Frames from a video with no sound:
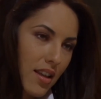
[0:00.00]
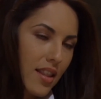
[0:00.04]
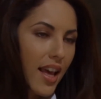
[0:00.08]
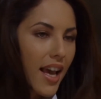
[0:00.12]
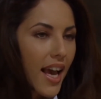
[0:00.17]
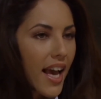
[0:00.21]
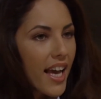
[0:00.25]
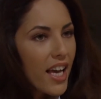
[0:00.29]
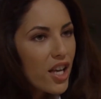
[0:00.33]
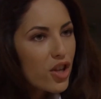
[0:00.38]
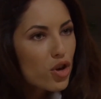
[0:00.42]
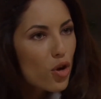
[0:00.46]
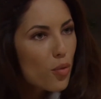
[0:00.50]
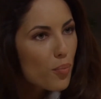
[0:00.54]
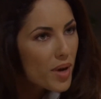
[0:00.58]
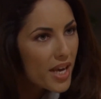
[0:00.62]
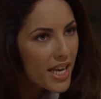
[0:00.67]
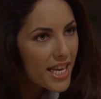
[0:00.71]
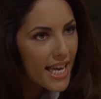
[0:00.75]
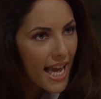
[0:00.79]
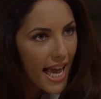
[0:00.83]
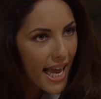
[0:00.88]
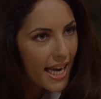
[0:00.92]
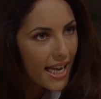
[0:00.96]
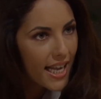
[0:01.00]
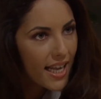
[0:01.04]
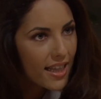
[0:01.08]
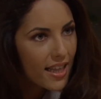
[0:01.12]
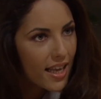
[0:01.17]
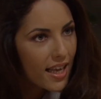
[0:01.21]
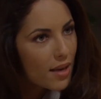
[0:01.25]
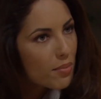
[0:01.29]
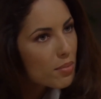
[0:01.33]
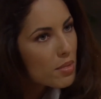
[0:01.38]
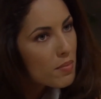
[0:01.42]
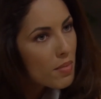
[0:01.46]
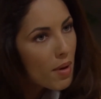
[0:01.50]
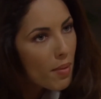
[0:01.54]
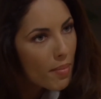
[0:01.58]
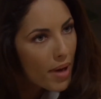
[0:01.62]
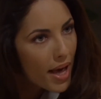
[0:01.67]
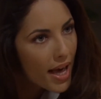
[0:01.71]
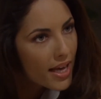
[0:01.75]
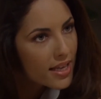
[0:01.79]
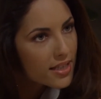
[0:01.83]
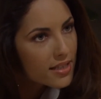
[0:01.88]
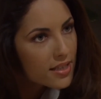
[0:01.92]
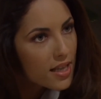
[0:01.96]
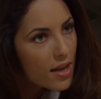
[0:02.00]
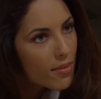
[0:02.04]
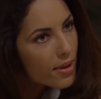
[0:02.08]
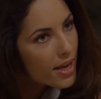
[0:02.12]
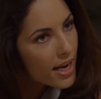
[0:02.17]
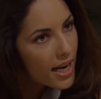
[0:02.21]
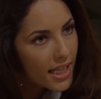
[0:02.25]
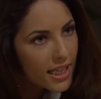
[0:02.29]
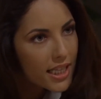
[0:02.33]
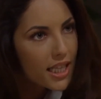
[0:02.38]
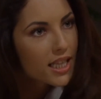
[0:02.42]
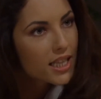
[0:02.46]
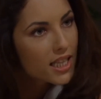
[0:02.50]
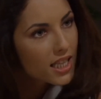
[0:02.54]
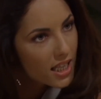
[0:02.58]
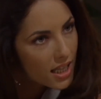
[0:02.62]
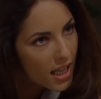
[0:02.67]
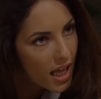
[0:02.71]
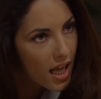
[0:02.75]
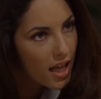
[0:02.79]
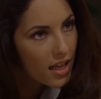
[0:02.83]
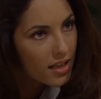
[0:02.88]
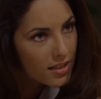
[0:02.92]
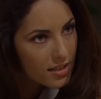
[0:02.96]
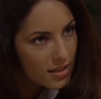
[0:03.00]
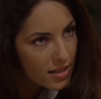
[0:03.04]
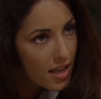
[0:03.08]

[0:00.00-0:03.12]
Deja que yo me encargue de que mi mamá esté bien atendida,